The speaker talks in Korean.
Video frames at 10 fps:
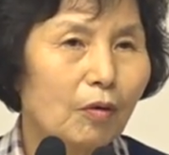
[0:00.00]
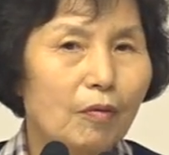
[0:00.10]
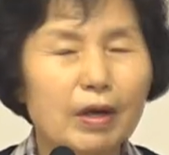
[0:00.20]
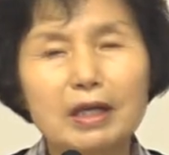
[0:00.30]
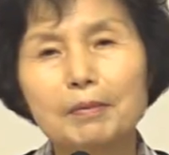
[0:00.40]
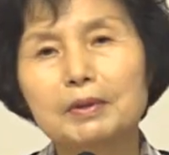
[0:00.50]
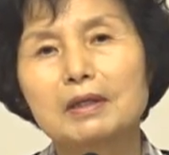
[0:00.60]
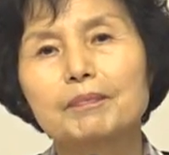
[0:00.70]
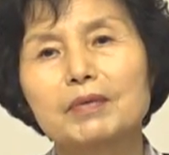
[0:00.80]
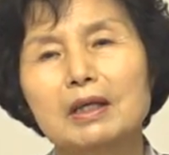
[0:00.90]
왜냐하면
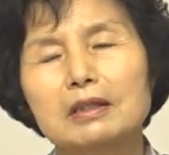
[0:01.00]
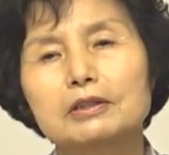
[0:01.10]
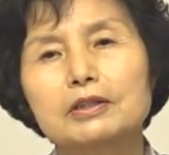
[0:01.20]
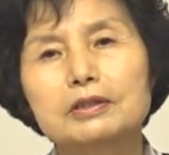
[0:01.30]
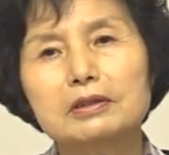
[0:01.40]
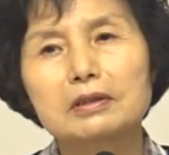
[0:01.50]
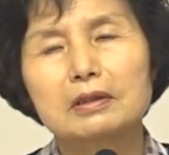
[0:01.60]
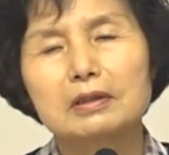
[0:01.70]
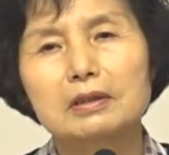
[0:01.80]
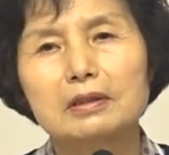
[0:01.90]
그것은
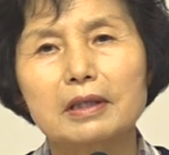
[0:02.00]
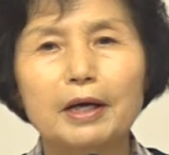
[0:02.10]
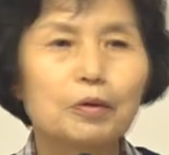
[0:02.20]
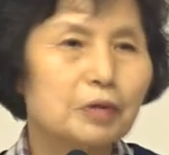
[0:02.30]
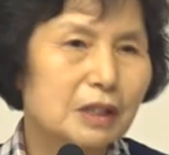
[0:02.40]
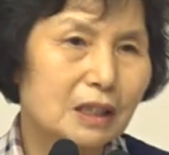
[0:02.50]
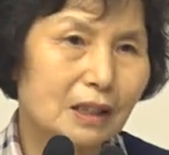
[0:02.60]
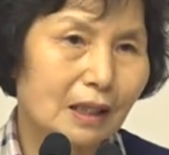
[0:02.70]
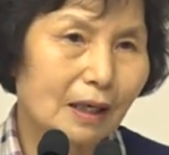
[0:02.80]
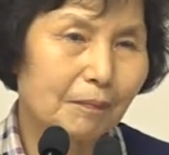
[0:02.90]
괴로운
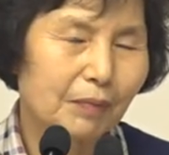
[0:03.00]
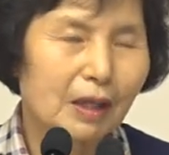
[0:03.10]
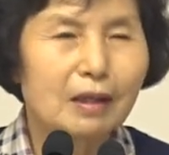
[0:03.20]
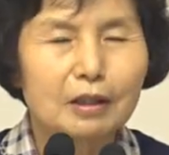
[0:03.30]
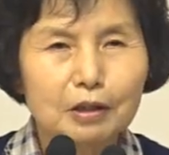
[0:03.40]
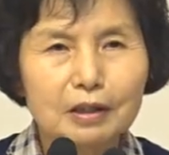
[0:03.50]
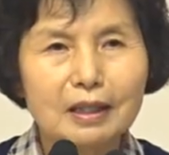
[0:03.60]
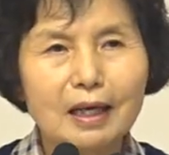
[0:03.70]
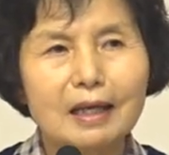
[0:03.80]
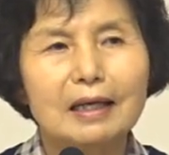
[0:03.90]
일이니까.
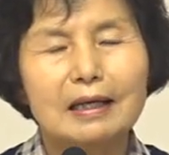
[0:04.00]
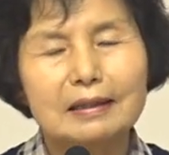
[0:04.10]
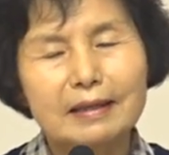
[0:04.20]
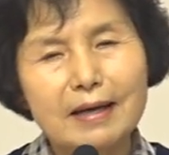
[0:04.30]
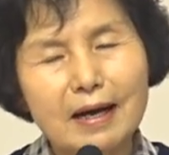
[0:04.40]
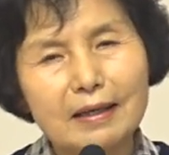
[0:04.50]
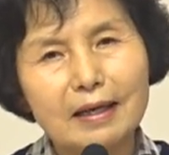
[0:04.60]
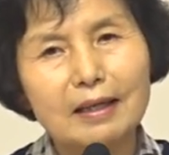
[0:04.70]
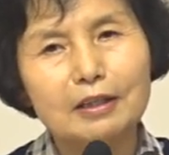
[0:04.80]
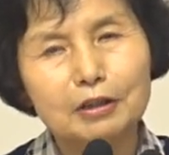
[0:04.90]
그런데 내
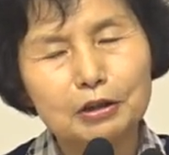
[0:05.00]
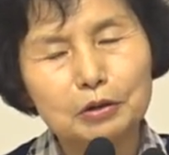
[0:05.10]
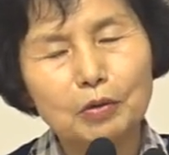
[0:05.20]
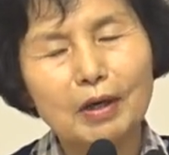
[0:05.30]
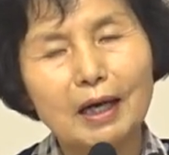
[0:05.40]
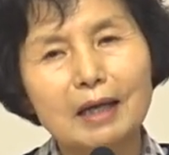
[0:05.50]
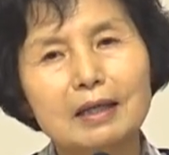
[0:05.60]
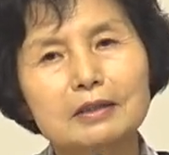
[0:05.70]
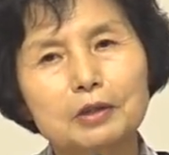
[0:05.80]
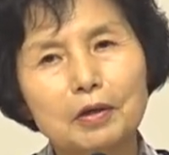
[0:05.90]
안에 그리스도가
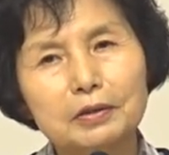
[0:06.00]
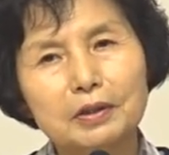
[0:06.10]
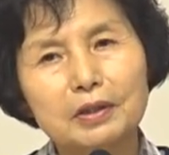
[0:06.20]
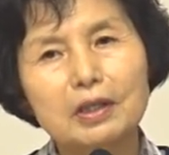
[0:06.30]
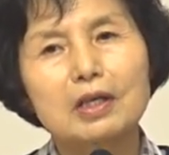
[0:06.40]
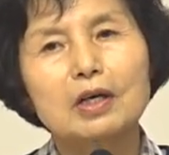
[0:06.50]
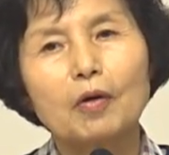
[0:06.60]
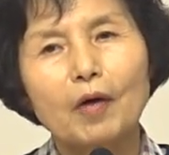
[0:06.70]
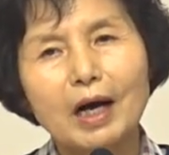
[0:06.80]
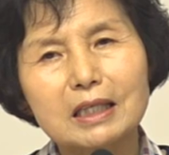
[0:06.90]
성령이
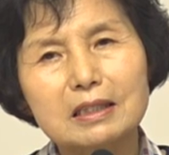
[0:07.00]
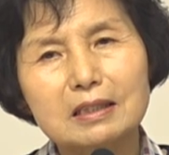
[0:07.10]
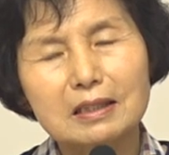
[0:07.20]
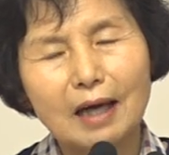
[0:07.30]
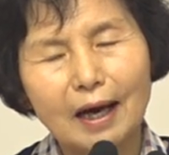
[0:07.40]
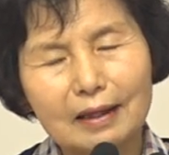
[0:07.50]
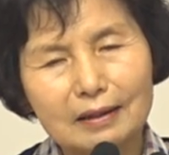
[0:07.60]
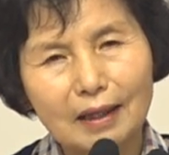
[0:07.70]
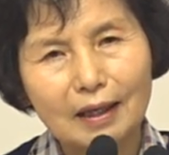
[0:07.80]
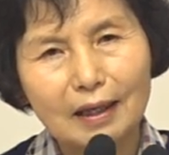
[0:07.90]
과시지
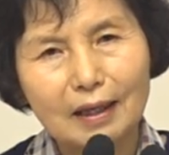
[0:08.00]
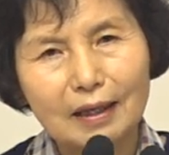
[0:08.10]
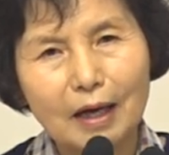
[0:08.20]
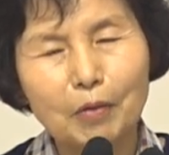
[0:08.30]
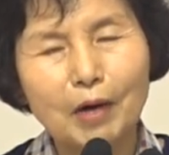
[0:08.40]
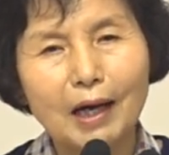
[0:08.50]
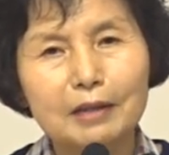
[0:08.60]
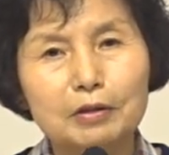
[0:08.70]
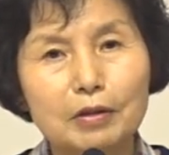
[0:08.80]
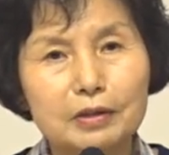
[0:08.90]
않다라고
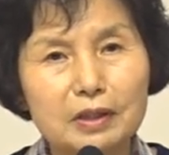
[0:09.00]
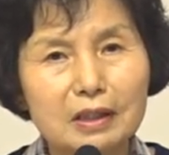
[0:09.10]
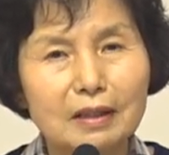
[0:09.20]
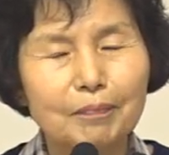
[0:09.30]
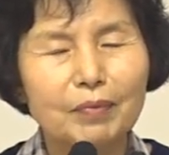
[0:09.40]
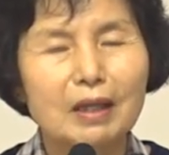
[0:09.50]
하는 것을